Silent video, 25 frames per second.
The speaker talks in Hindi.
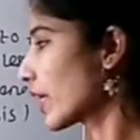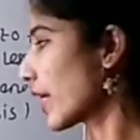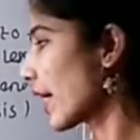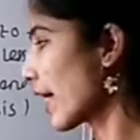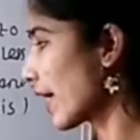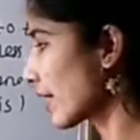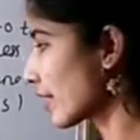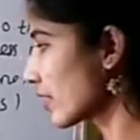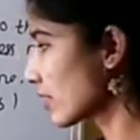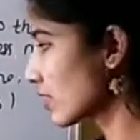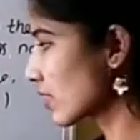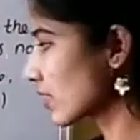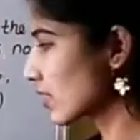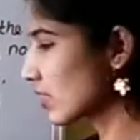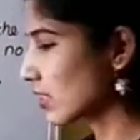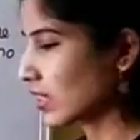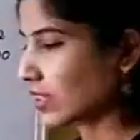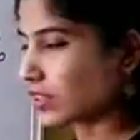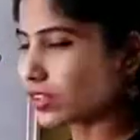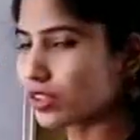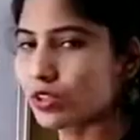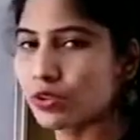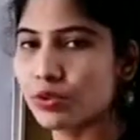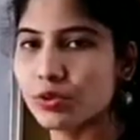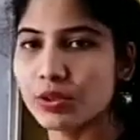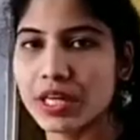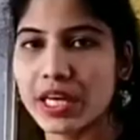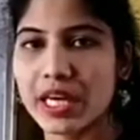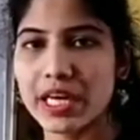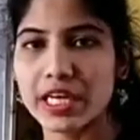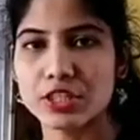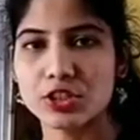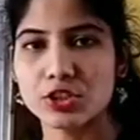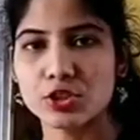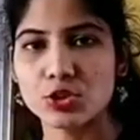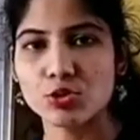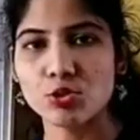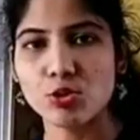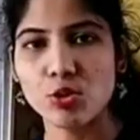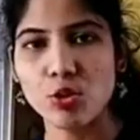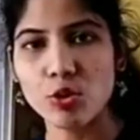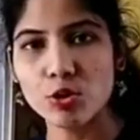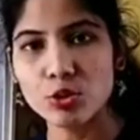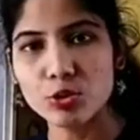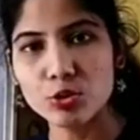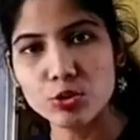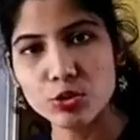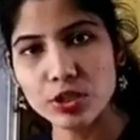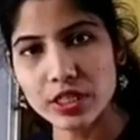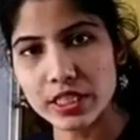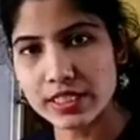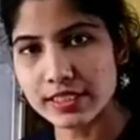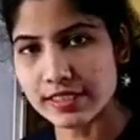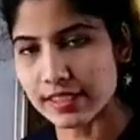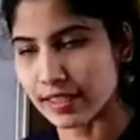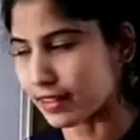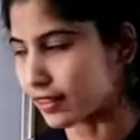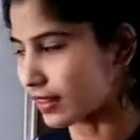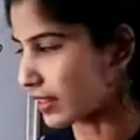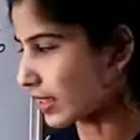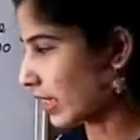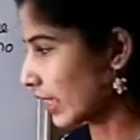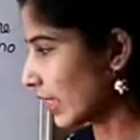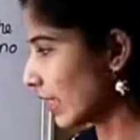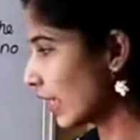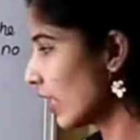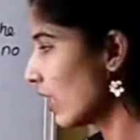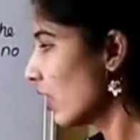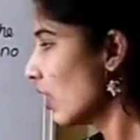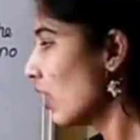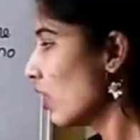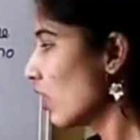रिएक्ट किसके साथ करोगे एच टू ओ टू के साथ ठीक है